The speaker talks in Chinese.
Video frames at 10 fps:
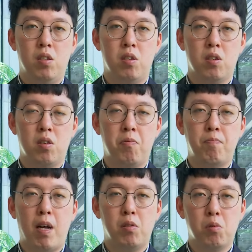其实是
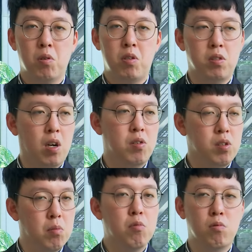蛮多市长
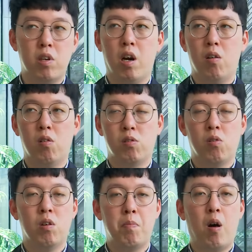式的幕僚哦，
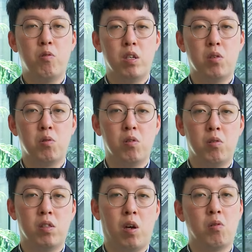都会抱怨说，
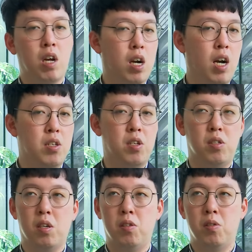因为早上看
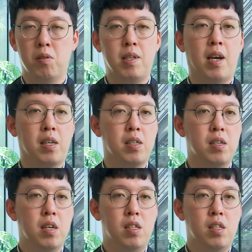行程只有三个，